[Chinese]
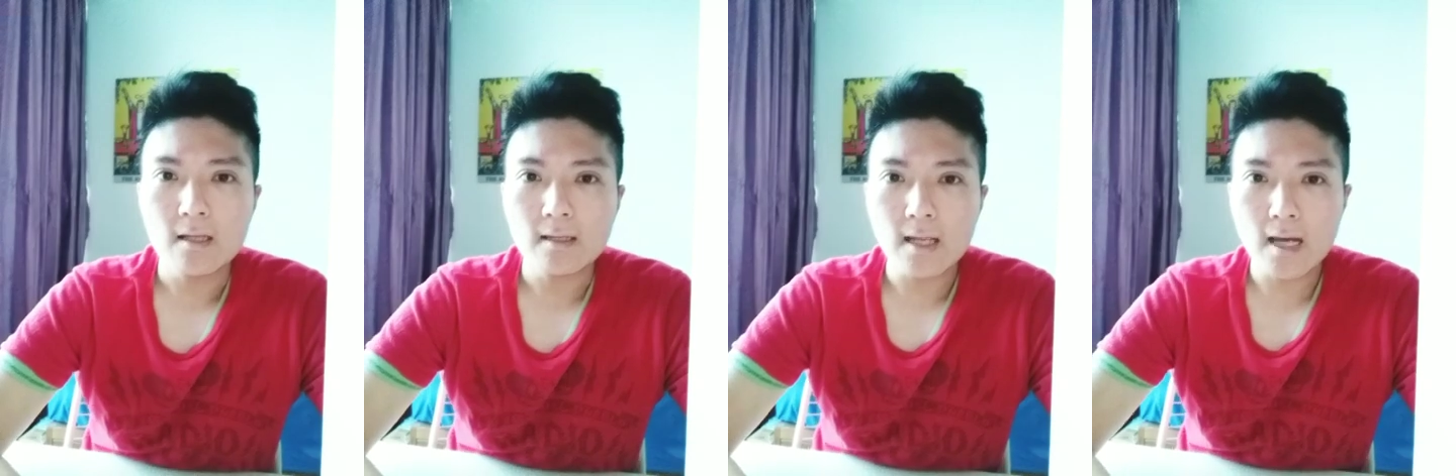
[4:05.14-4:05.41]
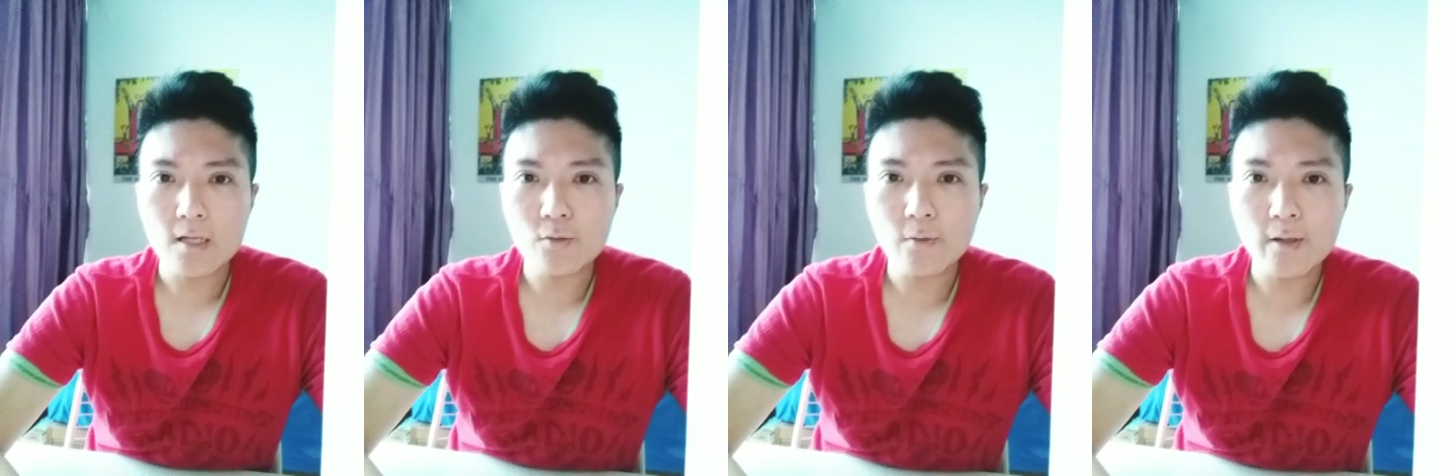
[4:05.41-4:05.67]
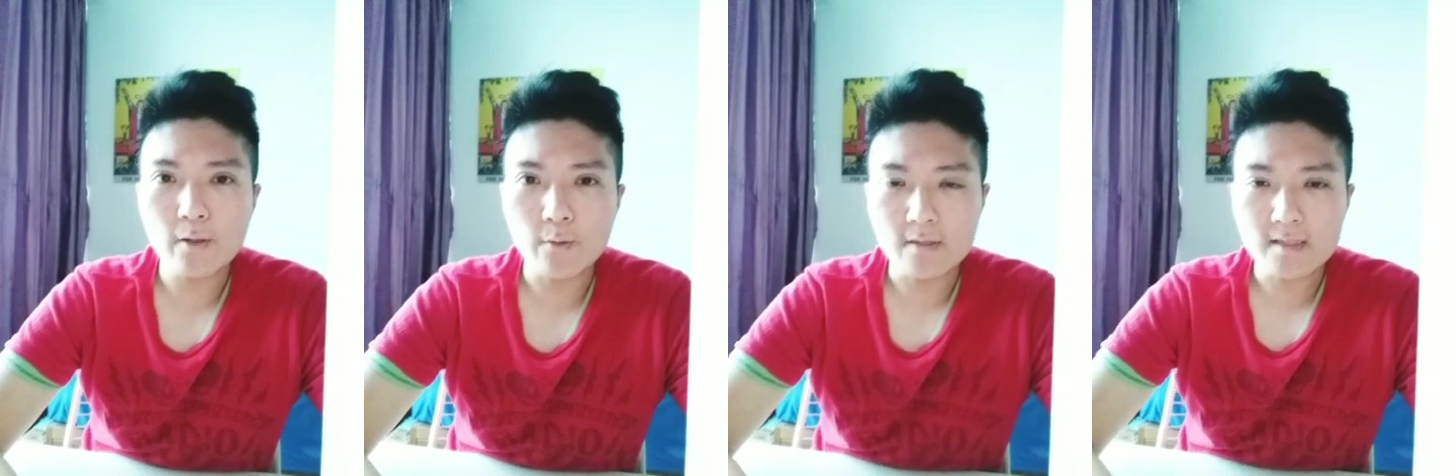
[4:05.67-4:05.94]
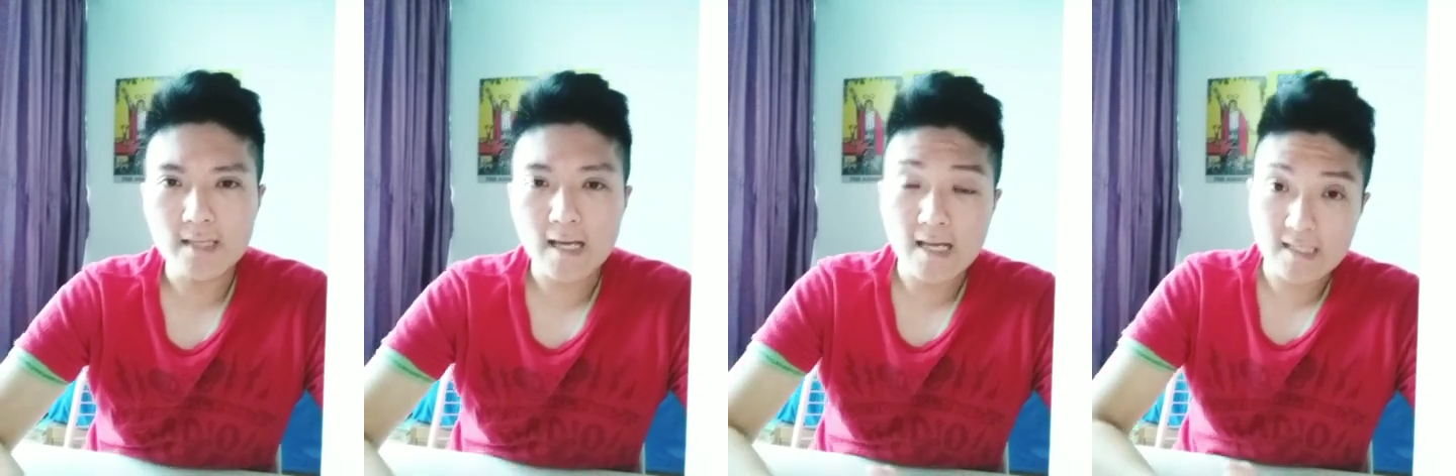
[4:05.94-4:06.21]
那最后我
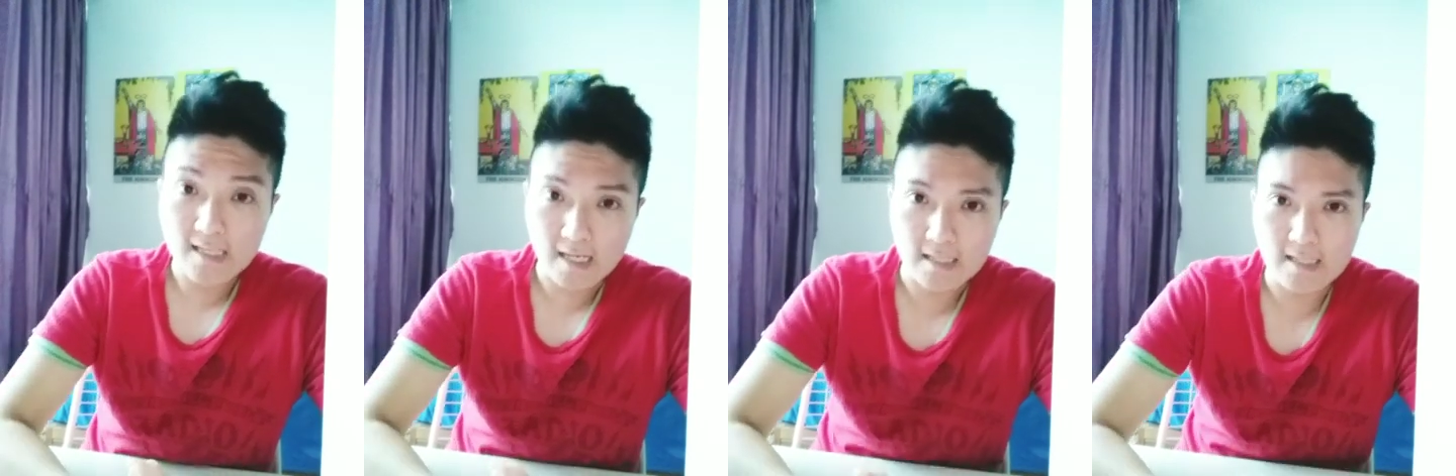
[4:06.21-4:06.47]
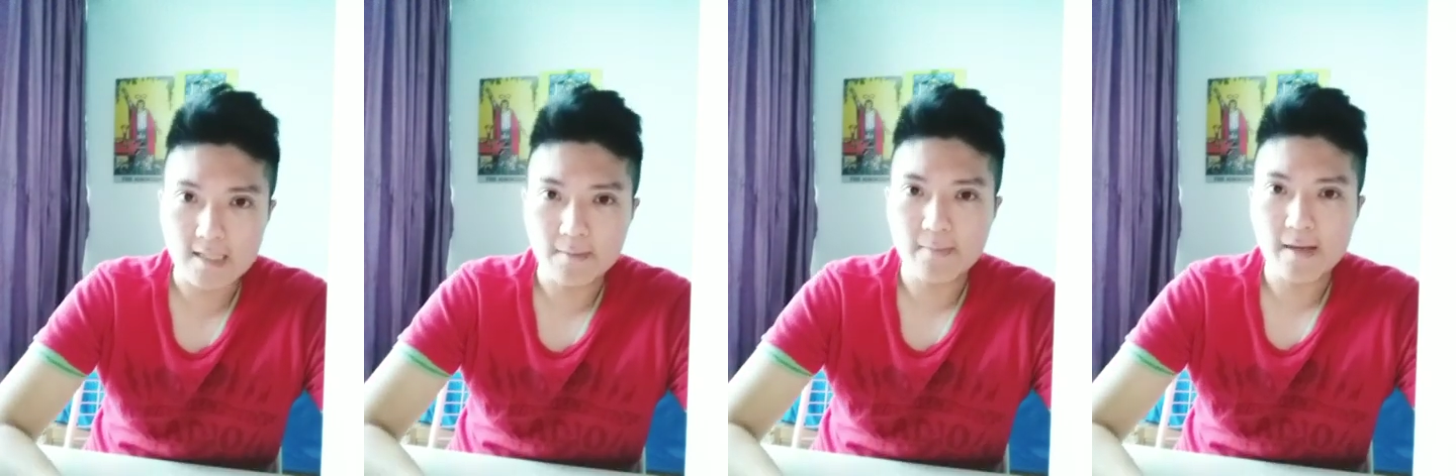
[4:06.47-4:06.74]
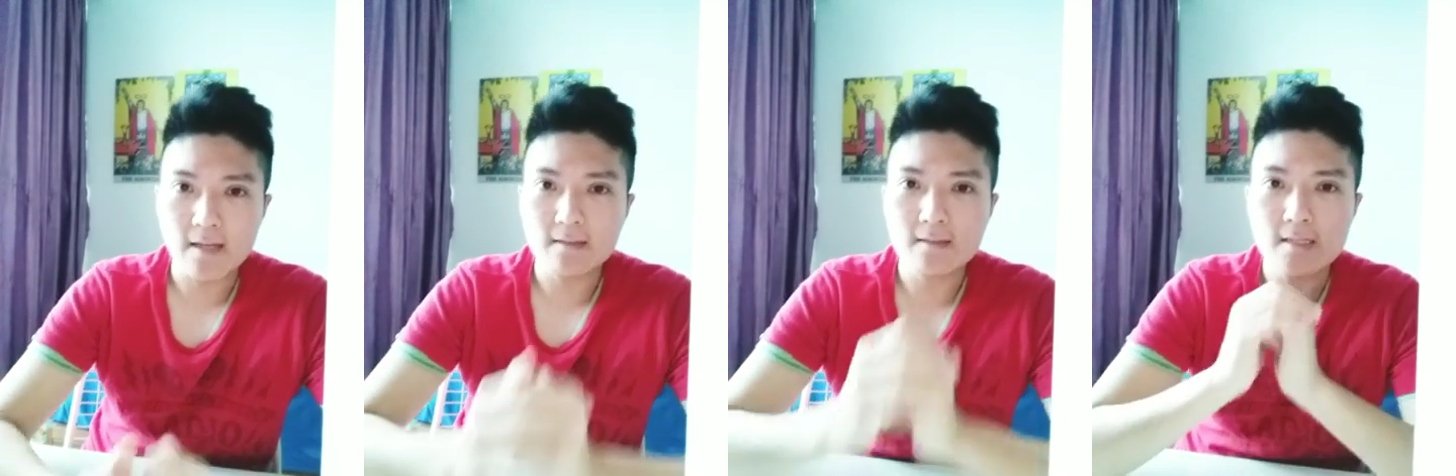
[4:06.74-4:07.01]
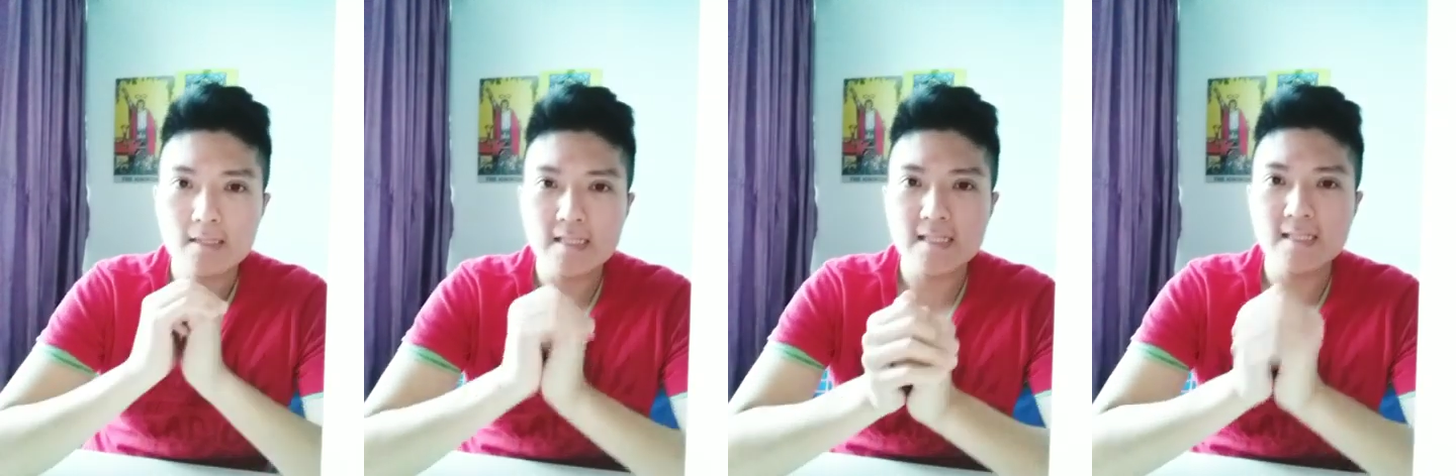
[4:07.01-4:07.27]
再讲一遍，
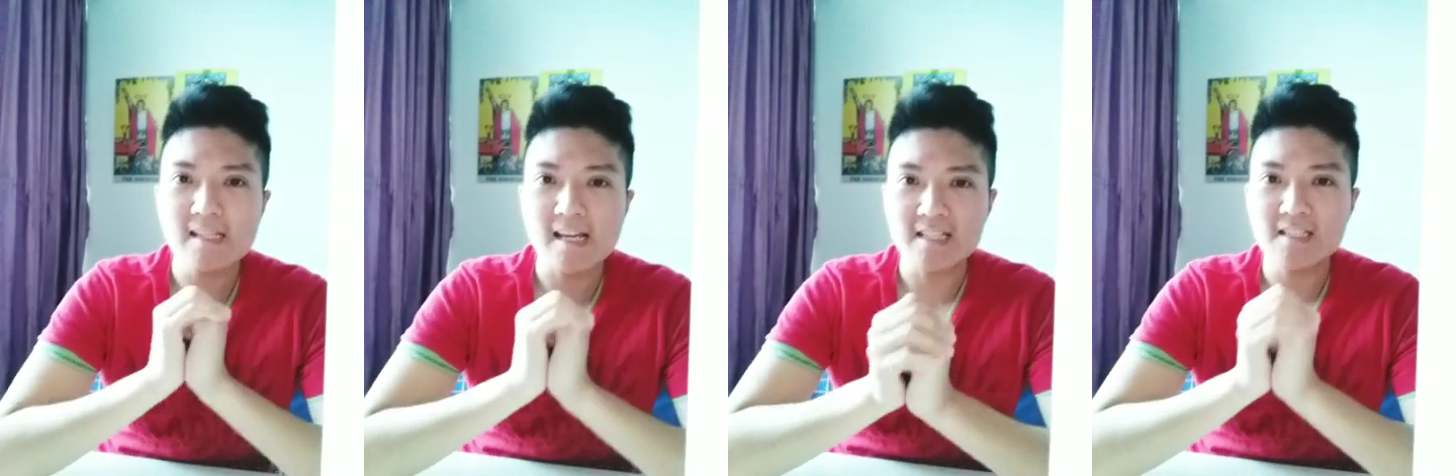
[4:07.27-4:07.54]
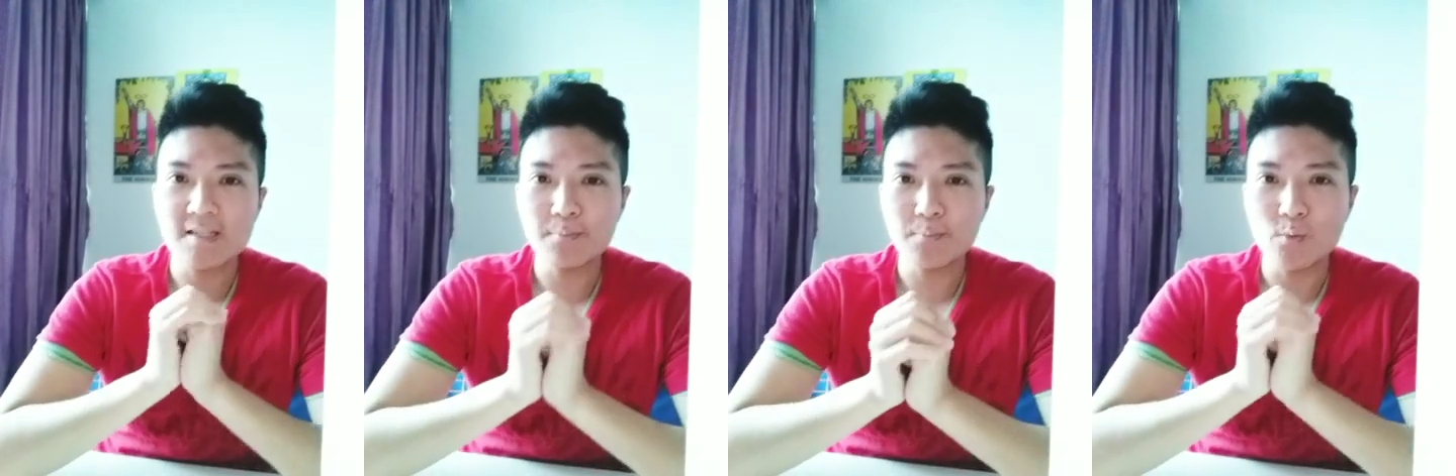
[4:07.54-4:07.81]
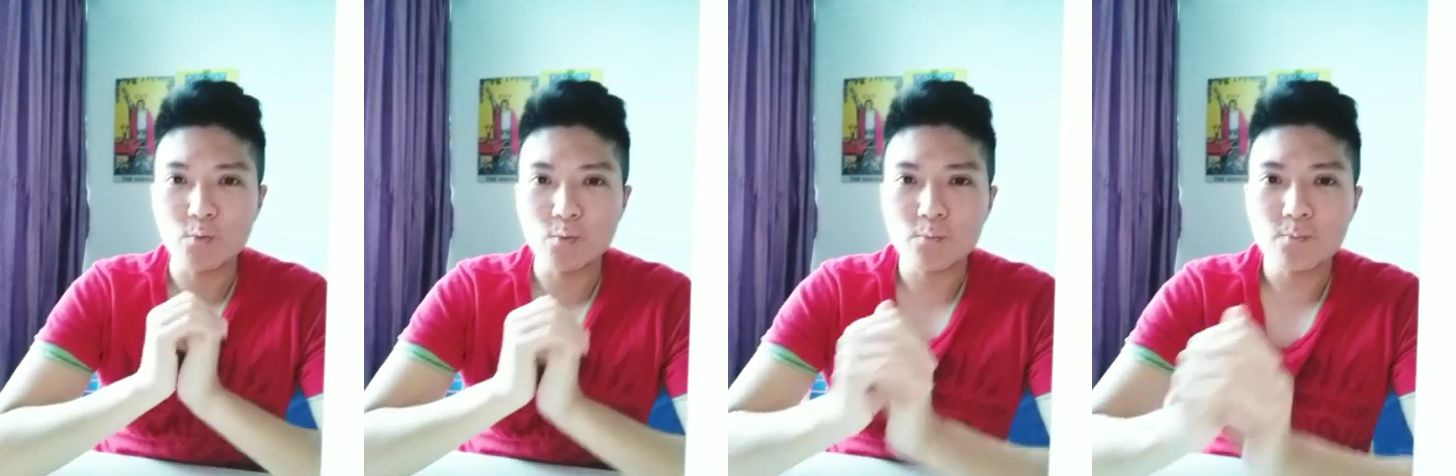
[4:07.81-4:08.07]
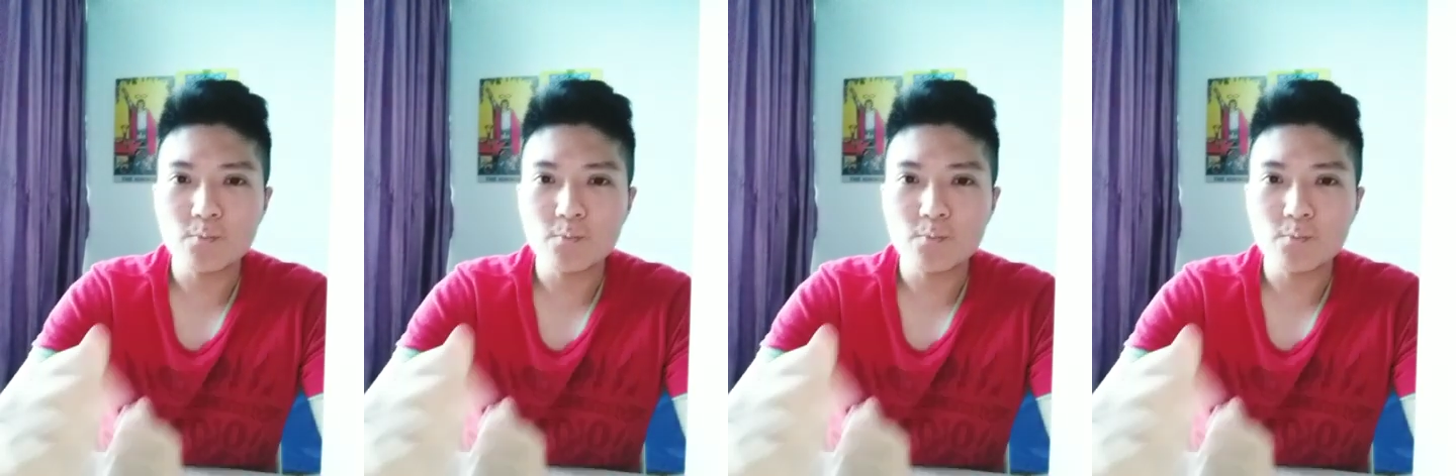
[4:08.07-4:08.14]
新年进步。